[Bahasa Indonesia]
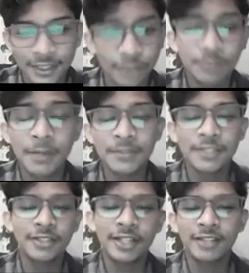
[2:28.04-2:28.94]
Untuk bab
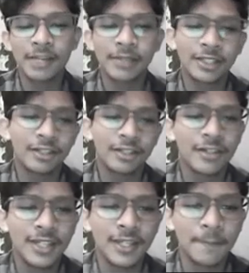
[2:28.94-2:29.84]
selanjutnya adalah
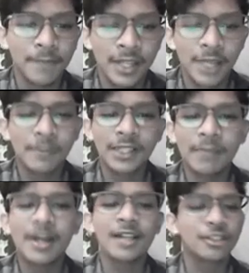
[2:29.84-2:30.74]
metodologi. Yang
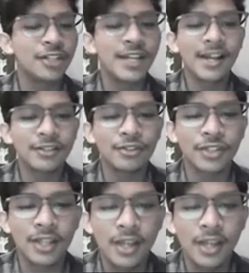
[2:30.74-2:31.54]
pertama, studi kasus.